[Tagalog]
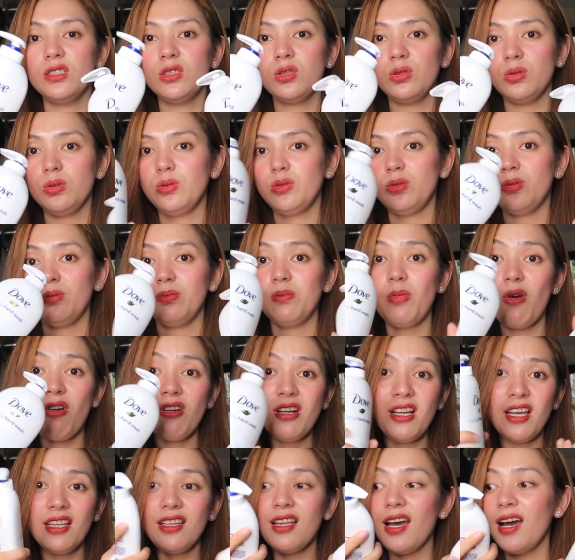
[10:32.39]
So,
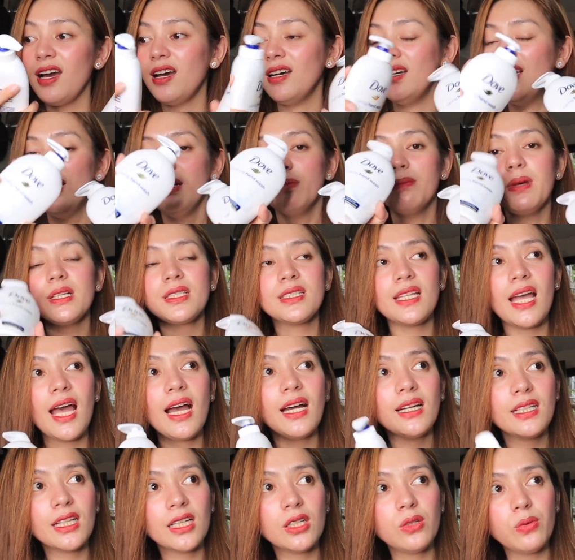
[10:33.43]
bongga na.
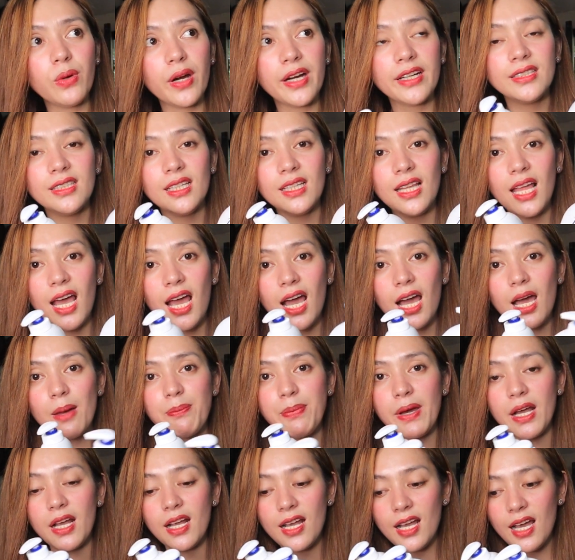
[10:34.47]
Basta ang required nila
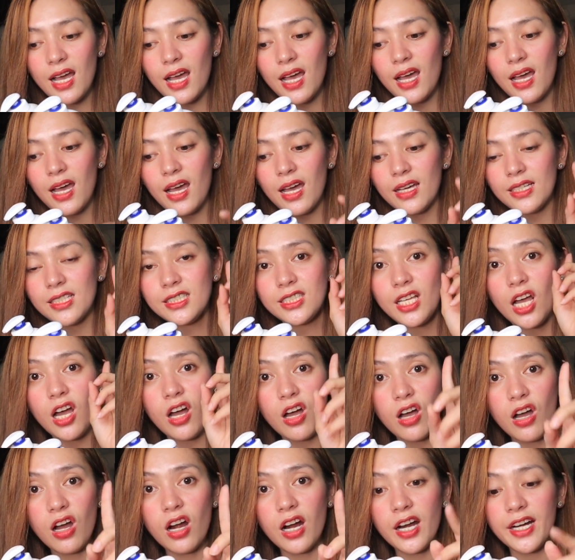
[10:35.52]
kapag ka
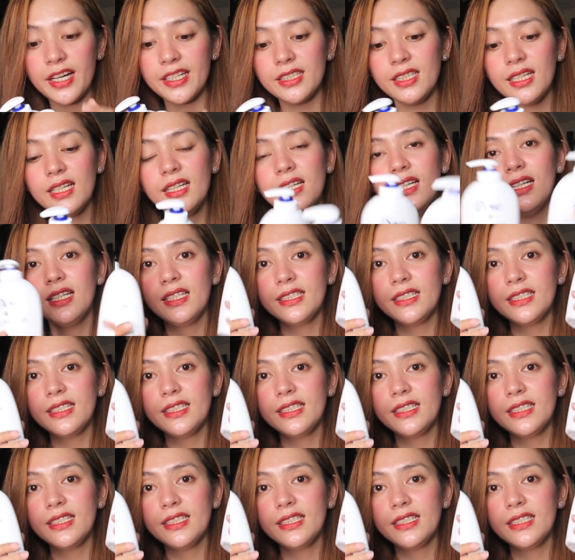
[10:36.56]
isang card,